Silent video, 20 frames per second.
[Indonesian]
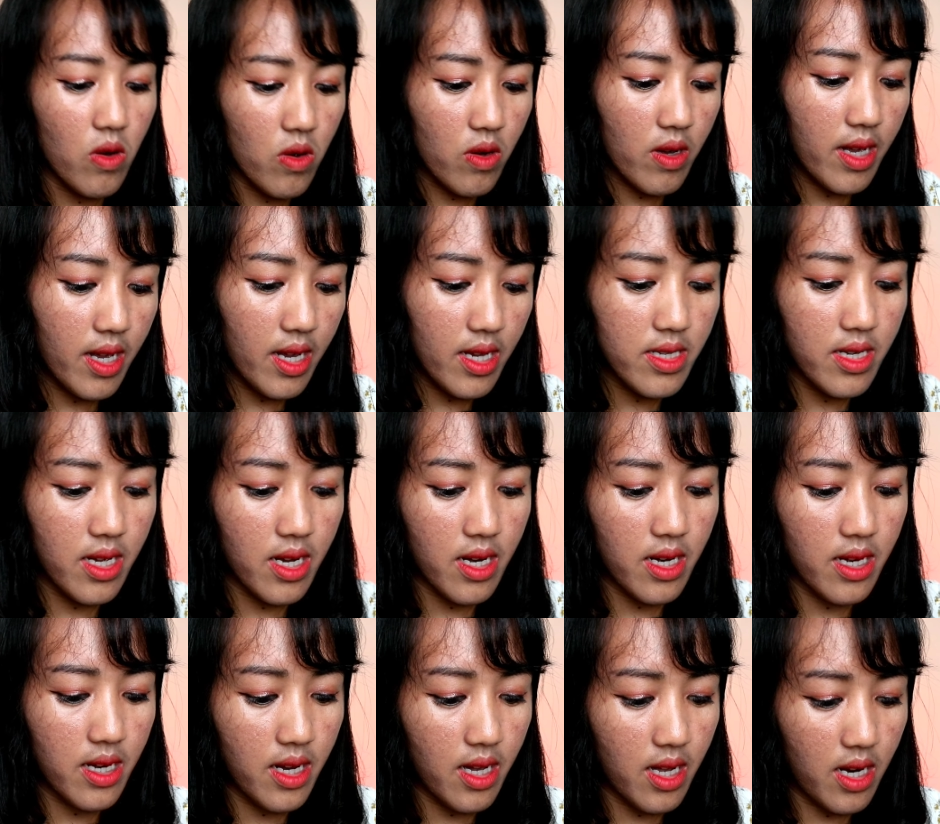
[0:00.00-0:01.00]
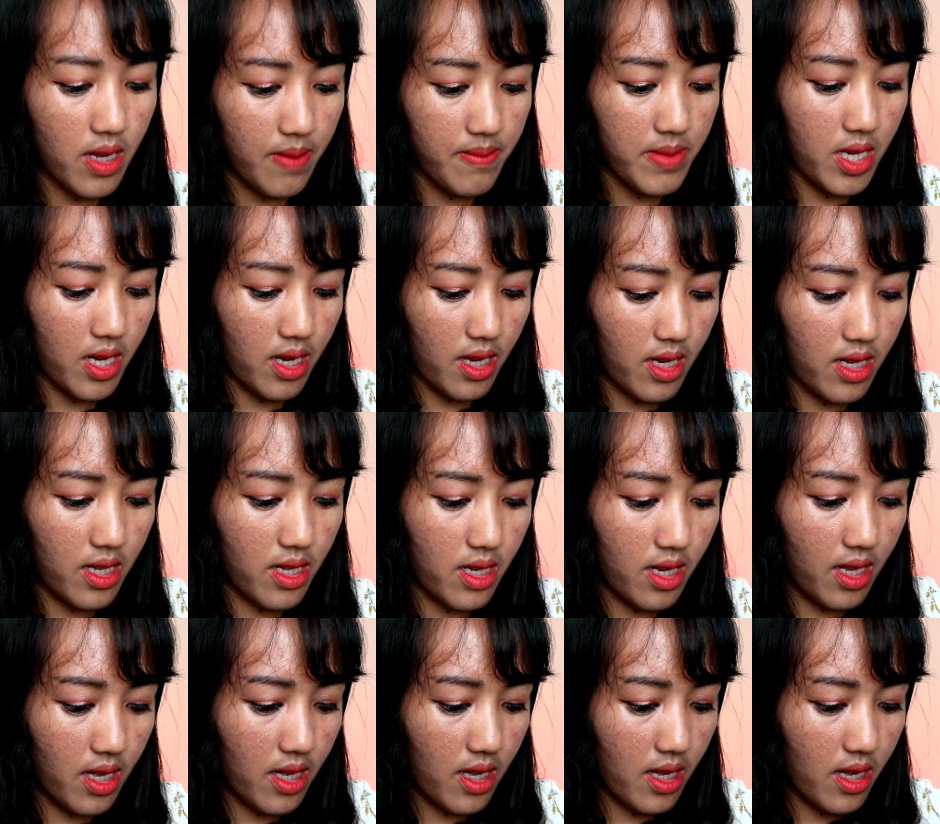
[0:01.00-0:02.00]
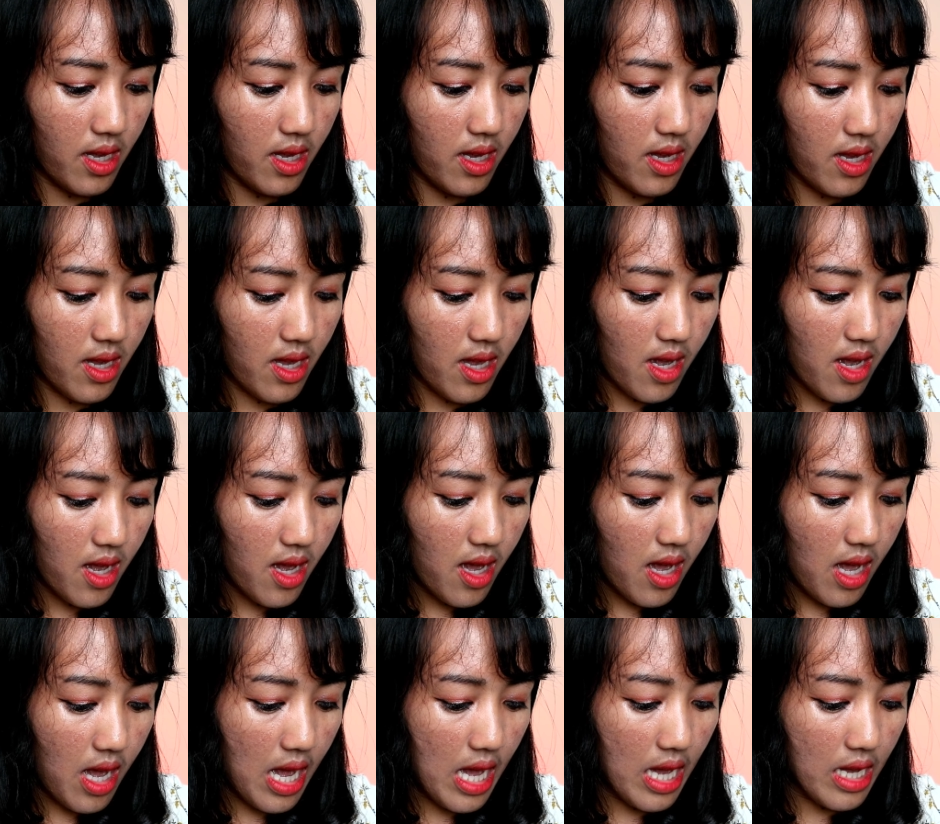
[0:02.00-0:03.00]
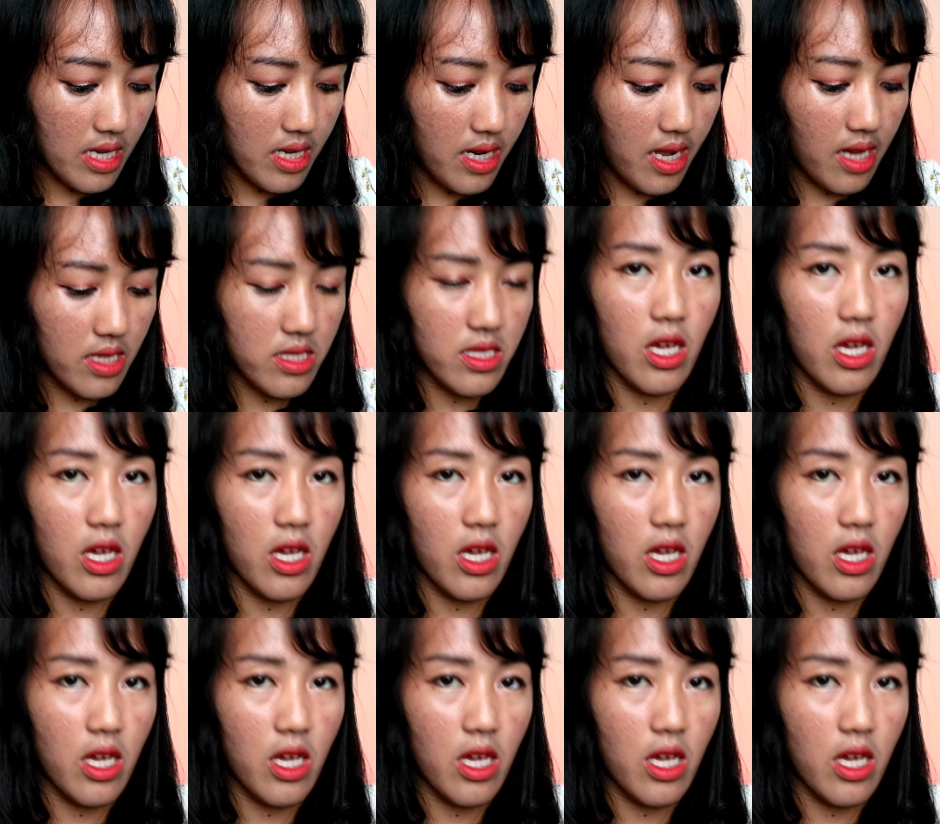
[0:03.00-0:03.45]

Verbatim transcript: Oke, jadi dalamnya ini ada